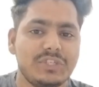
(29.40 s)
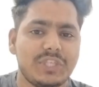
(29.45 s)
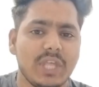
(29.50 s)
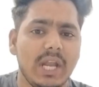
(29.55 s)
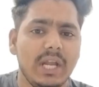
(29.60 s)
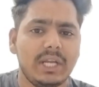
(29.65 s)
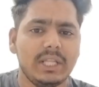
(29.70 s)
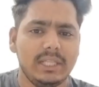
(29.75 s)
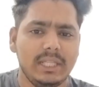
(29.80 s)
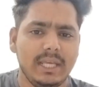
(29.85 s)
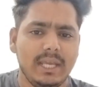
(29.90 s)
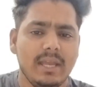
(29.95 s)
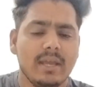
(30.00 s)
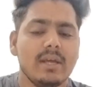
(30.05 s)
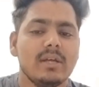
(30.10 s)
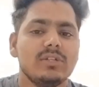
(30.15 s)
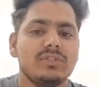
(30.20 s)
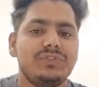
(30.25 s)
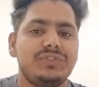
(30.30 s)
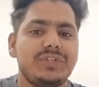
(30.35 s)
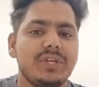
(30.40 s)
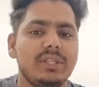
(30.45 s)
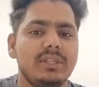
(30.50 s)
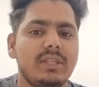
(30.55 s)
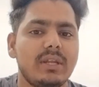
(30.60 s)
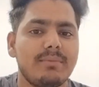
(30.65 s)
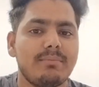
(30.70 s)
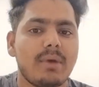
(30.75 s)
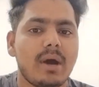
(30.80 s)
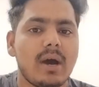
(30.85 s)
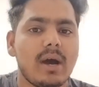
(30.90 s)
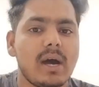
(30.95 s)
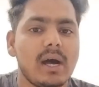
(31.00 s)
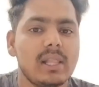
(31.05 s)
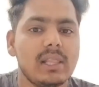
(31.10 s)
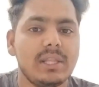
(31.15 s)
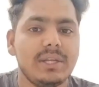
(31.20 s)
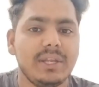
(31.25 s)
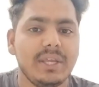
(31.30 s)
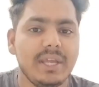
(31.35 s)
रिसेंटली जिंदर
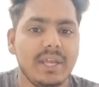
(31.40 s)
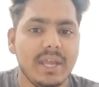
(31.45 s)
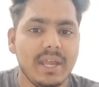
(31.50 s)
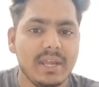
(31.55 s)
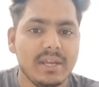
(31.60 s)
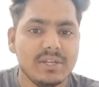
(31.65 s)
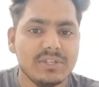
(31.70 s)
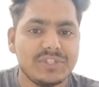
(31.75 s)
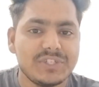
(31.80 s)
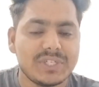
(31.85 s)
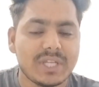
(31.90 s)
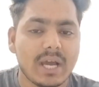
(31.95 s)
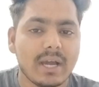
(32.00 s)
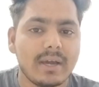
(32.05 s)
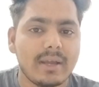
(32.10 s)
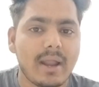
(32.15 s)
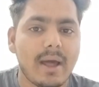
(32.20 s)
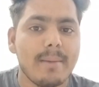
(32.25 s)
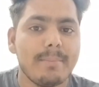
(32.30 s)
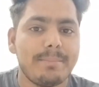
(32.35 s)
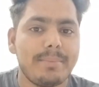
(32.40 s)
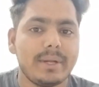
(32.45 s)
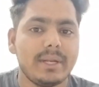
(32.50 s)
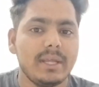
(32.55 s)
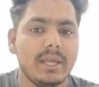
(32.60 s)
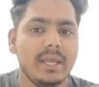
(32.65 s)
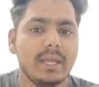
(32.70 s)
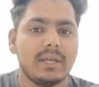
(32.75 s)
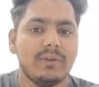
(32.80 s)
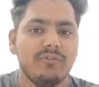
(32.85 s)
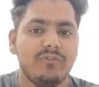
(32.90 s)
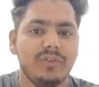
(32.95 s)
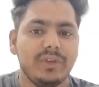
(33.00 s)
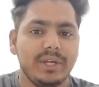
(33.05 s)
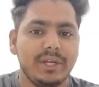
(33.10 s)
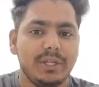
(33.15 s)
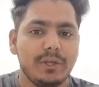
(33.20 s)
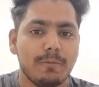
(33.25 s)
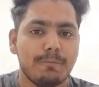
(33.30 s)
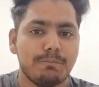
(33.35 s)
महाल ने इंस्टाग्राम पर एक
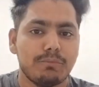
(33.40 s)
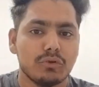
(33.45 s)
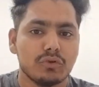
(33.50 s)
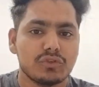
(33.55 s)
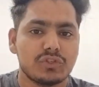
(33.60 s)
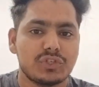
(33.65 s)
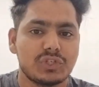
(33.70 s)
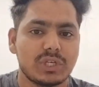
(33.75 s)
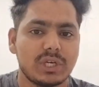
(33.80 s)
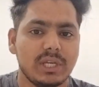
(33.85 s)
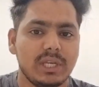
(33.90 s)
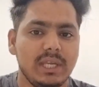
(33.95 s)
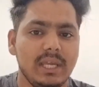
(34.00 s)
वीडियो पोस्ट